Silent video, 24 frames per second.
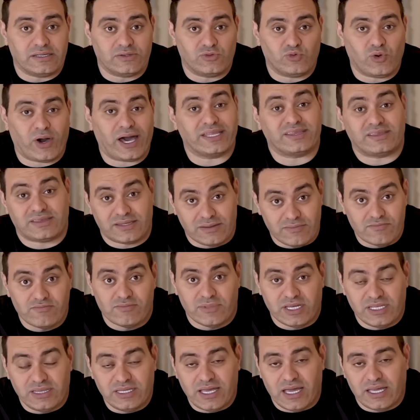تحتم
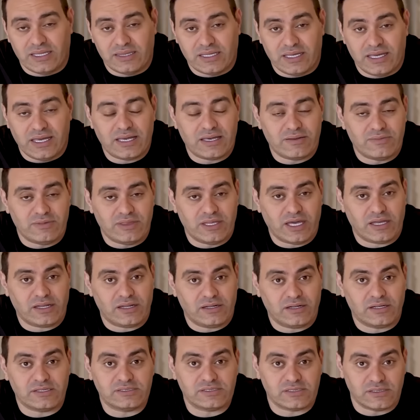ان احنا يجب ان
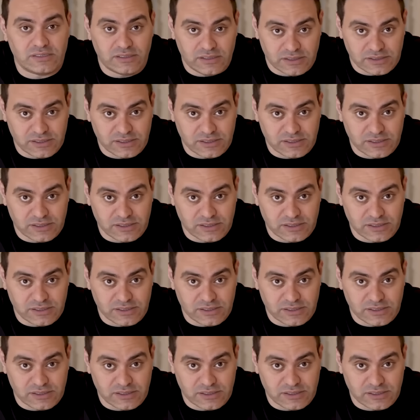احنا نصل